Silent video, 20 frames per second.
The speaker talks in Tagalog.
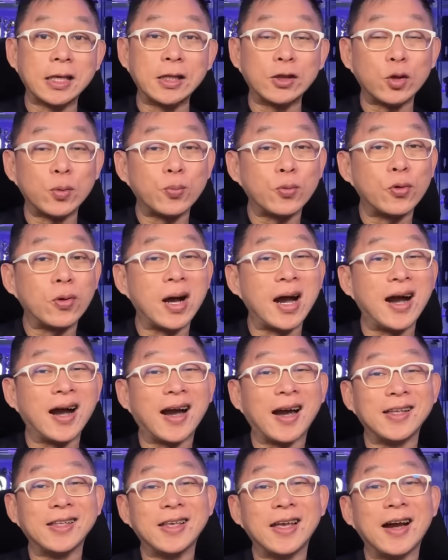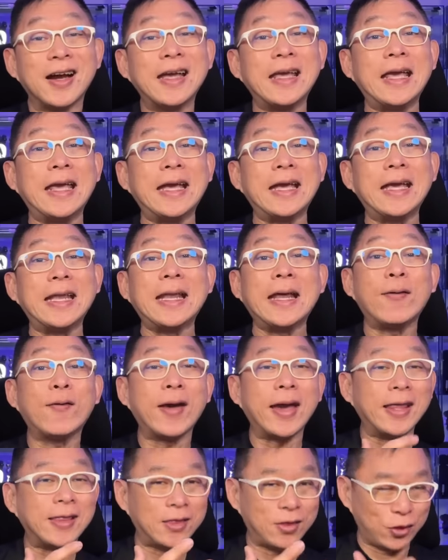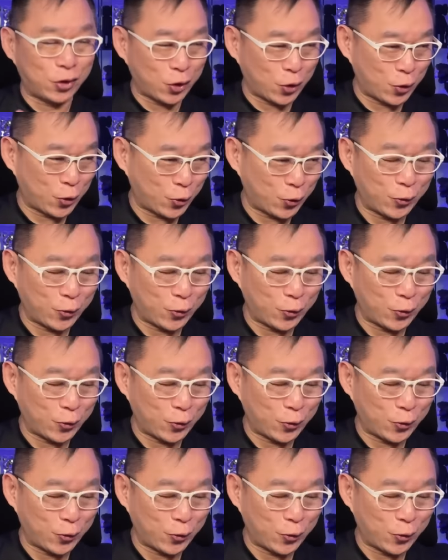ito po ang kanyang ikinuwento.